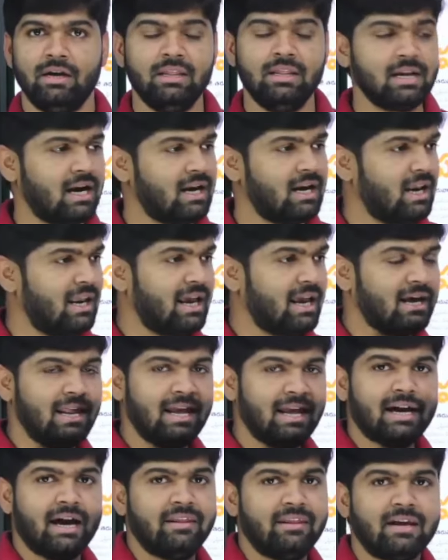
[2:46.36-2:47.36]
ఎందుకంటే లేక
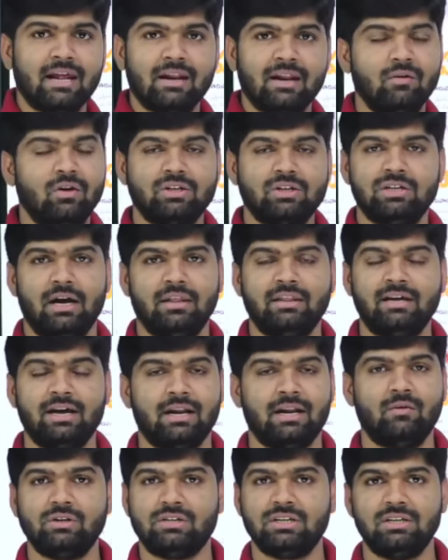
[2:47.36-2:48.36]
లేక అధికారంలో వచ్చి
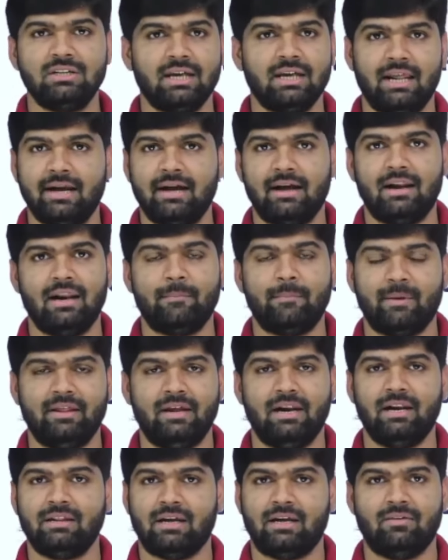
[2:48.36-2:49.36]
అధికారం వచ్చింది తెలంగాణలో
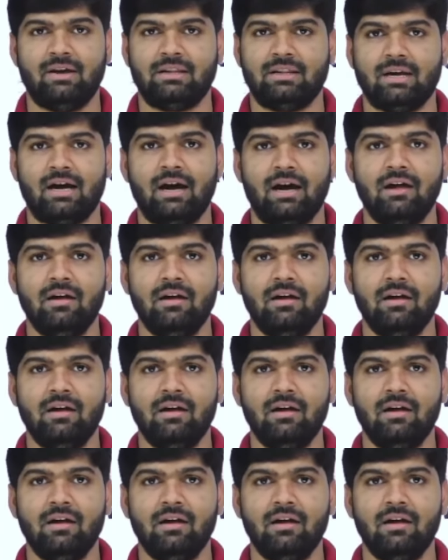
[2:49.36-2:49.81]
పదేళ్ళ తర్వాత